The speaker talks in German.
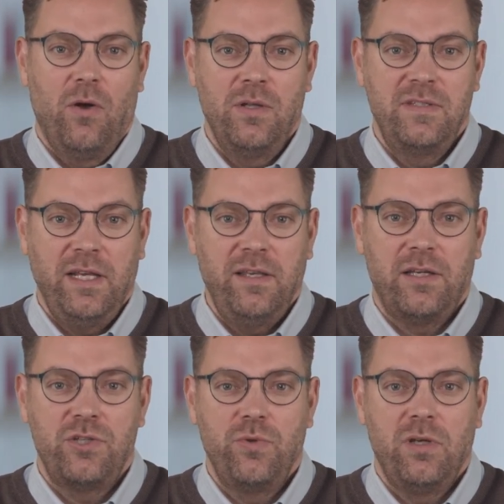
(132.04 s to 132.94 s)
und senkt
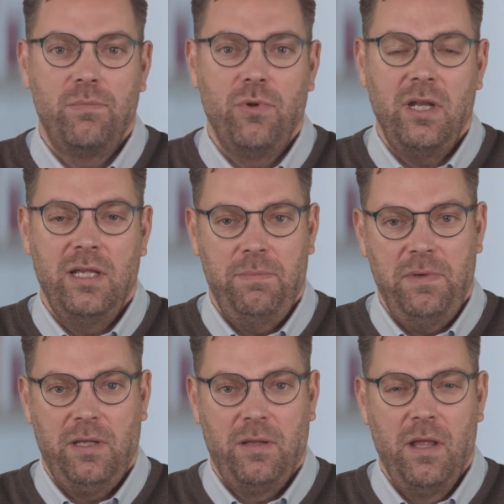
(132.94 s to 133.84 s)
Ihre Studiengebühren
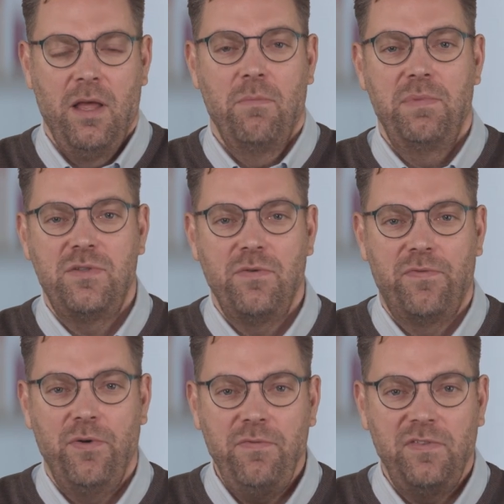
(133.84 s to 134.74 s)
erheblich. Bis zu
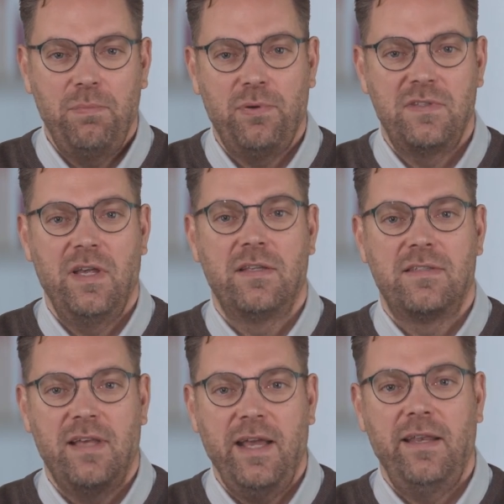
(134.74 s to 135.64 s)
50%
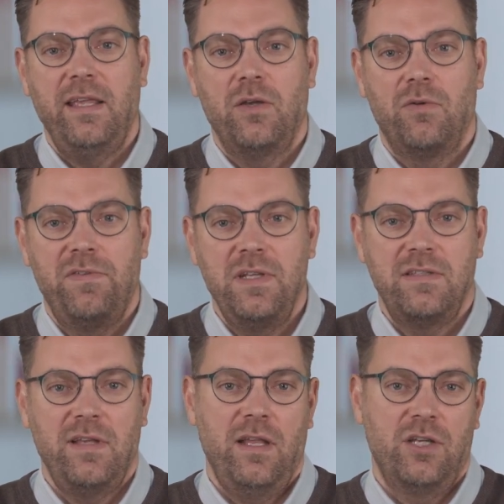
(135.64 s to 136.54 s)
zeitliche und
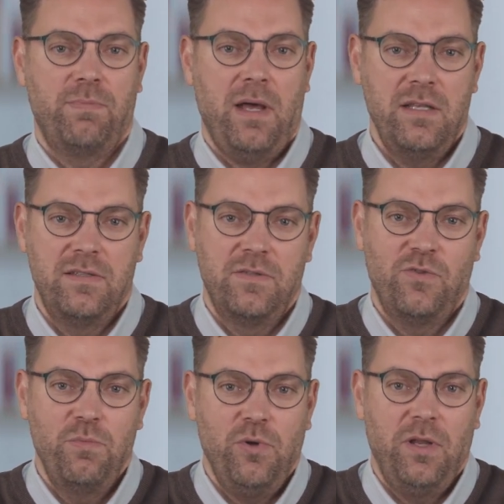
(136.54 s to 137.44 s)
finanzielle Ersparnisse sind
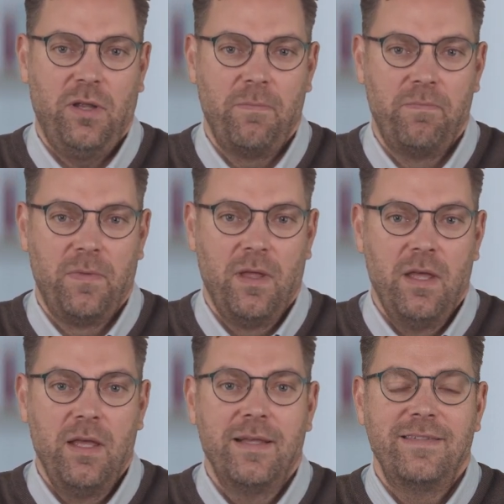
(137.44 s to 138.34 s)
so möglich.
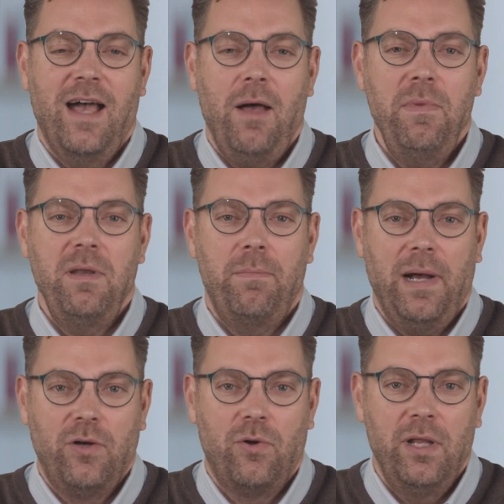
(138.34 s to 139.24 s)
Sie haben mit dem
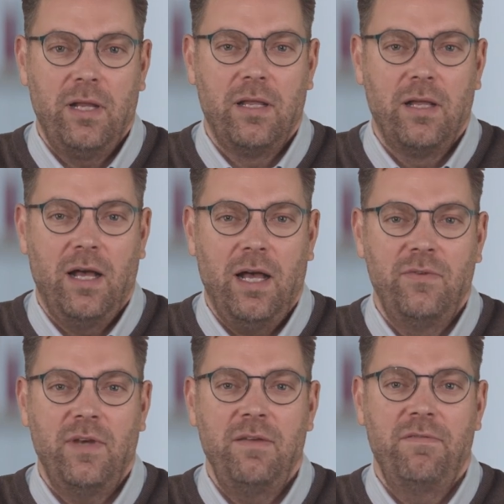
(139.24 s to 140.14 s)
Bankkolleg
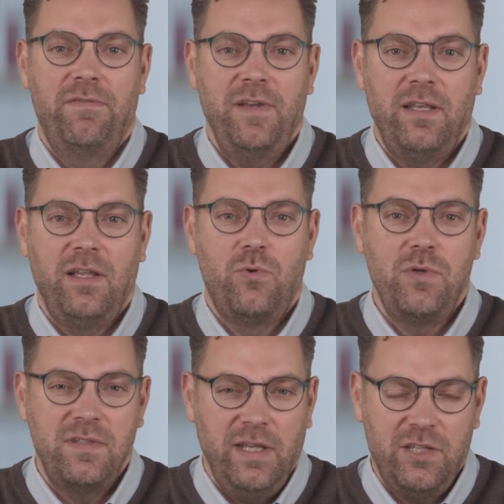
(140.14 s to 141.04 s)
also ein wirklich
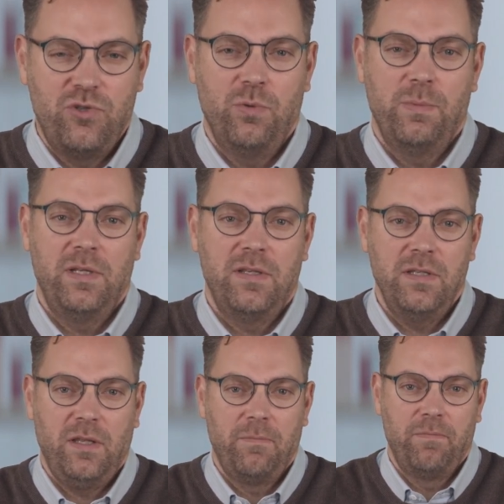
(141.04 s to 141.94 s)
gutes Erststudium hinter
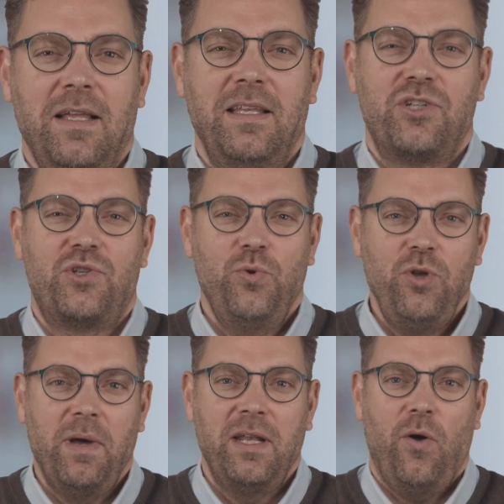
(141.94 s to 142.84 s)
sich. Das
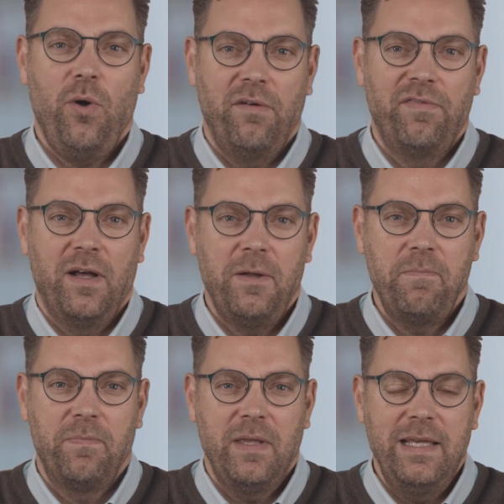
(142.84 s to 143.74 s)
Studium an der Eurofa
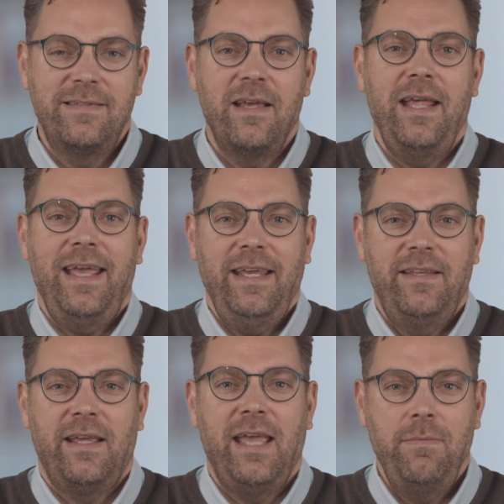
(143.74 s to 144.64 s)
ist ein
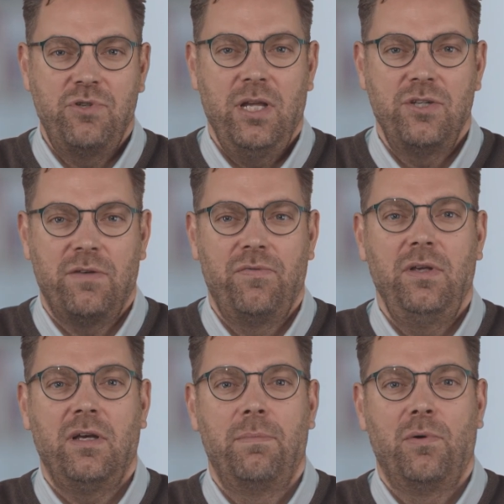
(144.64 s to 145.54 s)
echter Gamechanger
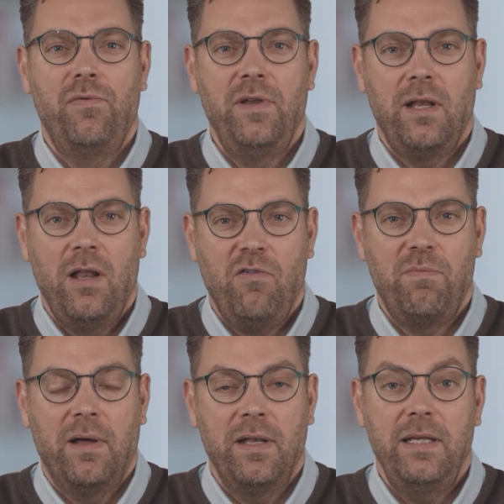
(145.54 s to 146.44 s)
für Ihre berufliche
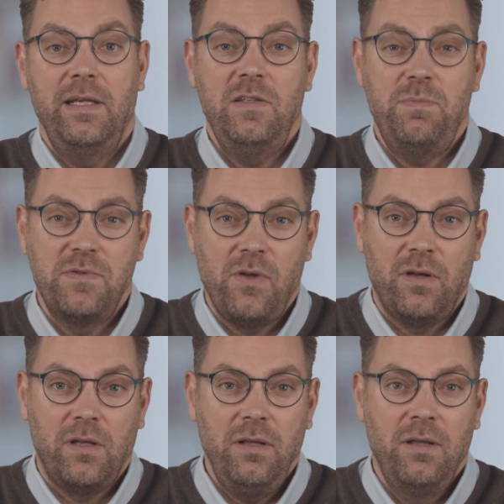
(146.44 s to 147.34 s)
Laufbahn,
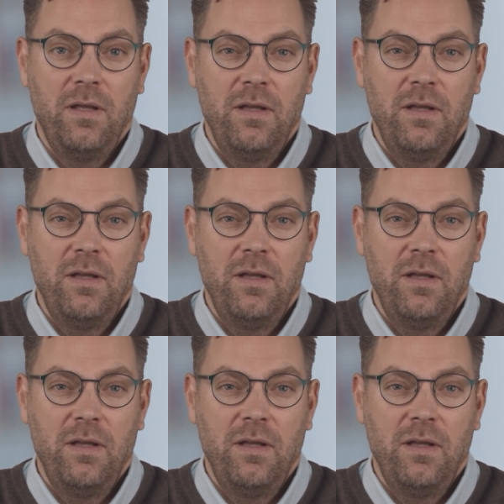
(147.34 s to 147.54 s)
insbesondere